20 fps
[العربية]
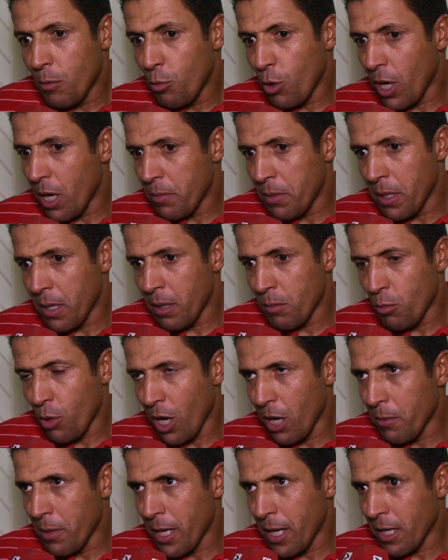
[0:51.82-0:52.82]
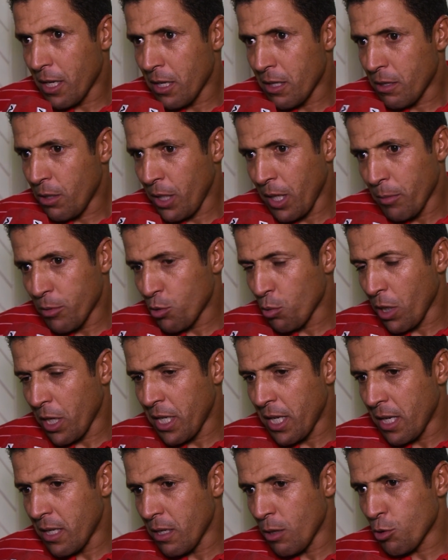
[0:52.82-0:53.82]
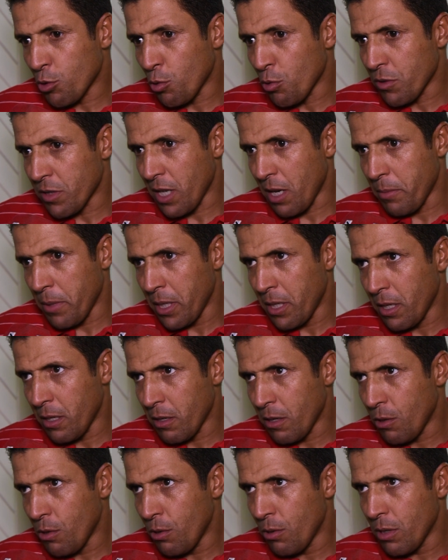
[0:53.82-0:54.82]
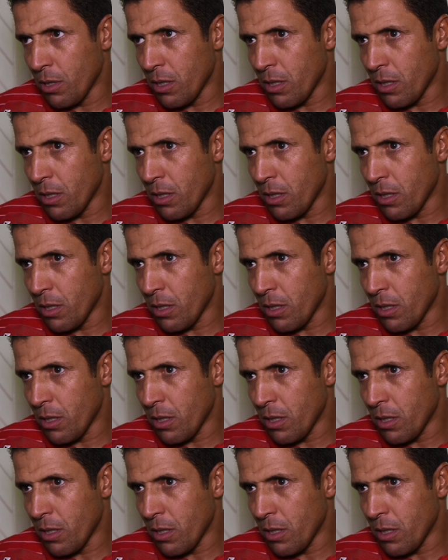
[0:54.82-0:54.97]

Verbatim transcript: المقابله المقابله اكيد احنا متوقعنا انه تكون صعبه لانه